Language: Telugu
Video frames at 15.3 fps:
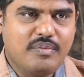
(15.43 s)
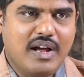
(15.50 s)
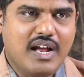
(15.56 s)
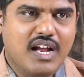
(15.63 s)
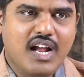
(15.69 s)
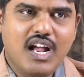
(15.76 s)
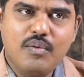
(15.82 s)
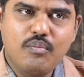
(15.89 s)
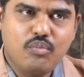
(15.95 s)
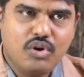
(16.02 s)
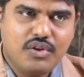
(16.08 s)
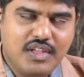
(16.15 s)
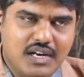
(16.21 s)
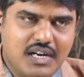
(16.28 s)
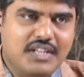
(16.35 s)
భాగంగా
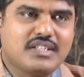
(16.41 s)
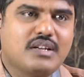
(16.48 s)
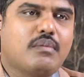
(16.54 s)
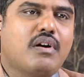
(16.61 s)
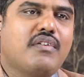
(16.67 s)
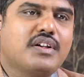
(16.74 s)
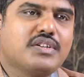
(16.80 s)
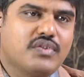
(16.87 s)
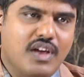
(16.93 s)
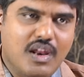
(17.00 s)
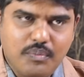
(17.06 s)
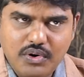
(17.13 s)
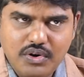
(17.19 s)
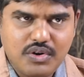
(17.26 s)
మొదటి సమావేశం ఏర్పాటు